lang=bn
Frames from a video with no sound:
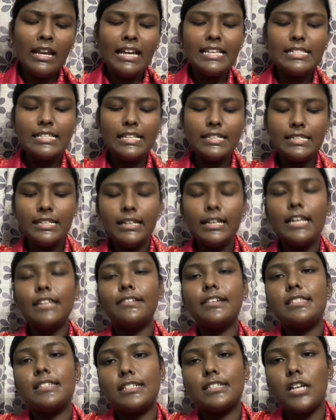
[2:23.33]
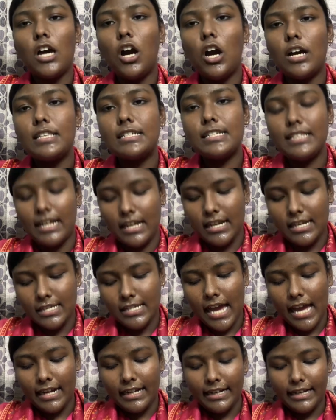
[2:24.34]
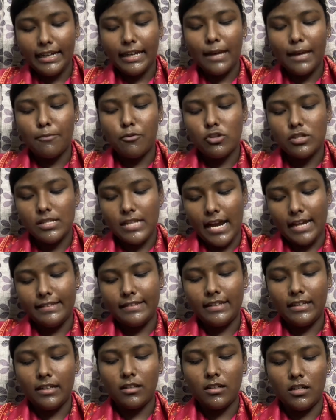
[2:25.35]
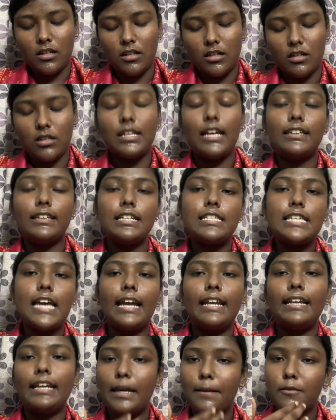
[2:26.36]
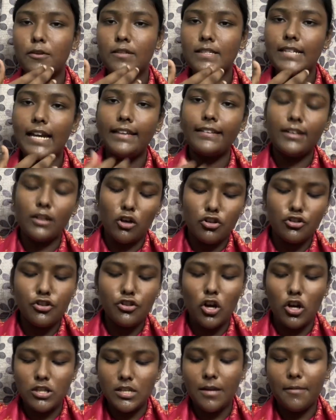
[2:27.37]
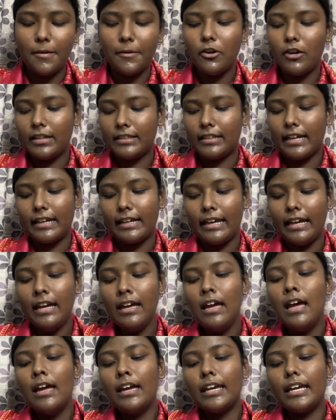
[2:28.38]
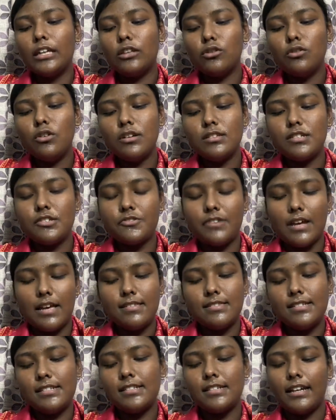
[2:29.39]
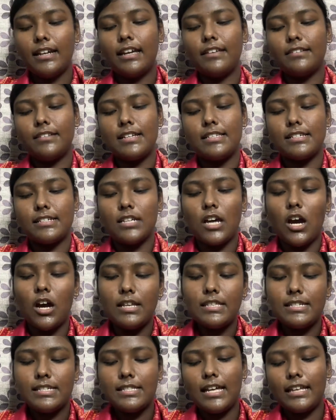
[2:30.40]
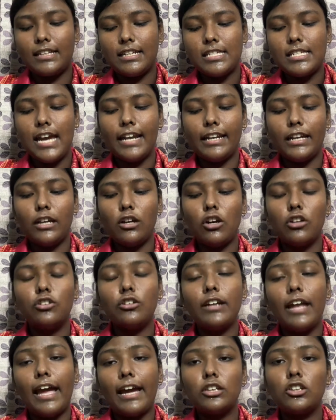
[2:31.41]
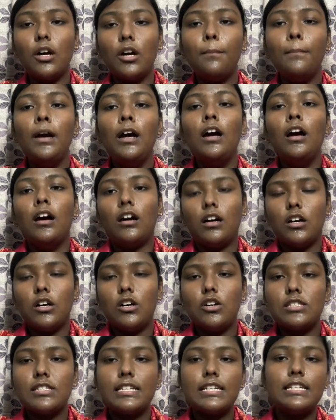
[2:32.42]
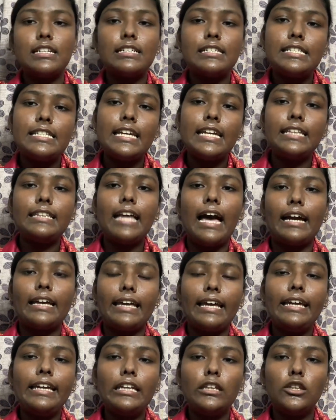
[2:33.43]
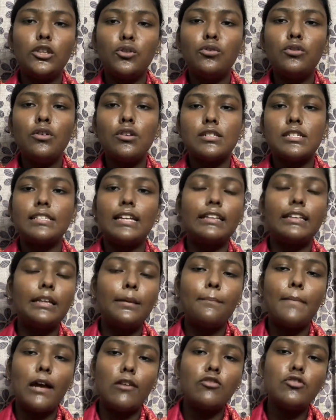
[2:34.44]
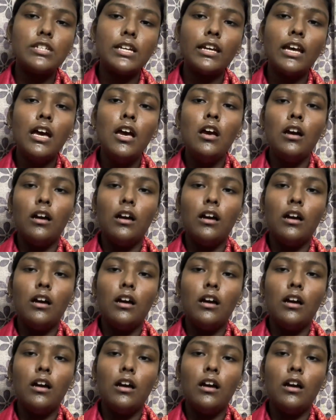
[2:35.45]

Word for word: হিজড়াদের ক্ষেত্রে যেটা হয় যে তারা শারীরিক এবং চারিত্রিক তাদের শারীরিক এবং চারিত্রিক গঠন অস্বাভাবিক হয়ে থাকে কিন্তু হচ্ছে ট্রান্সজেন্ডারের ক্ষেত্রে যেটা হয় যে তাদের শারীরিক গঠন একদম হচ্ছে ঠিক থাকে কিন্তু হচ্ছে তাদের মানসিক